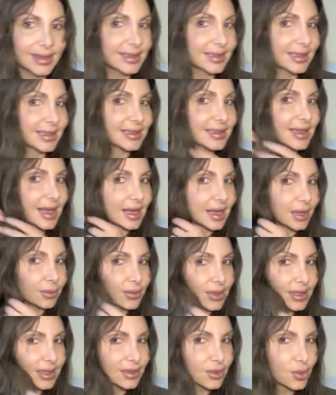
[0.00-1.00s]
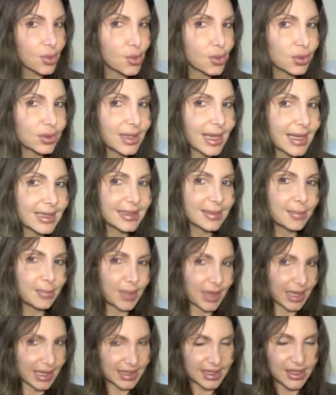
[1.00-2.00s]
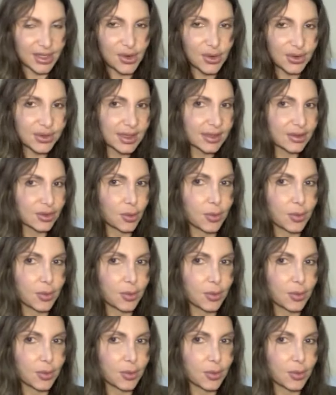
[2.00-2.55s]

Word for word: es que saca unas ondas preciosas.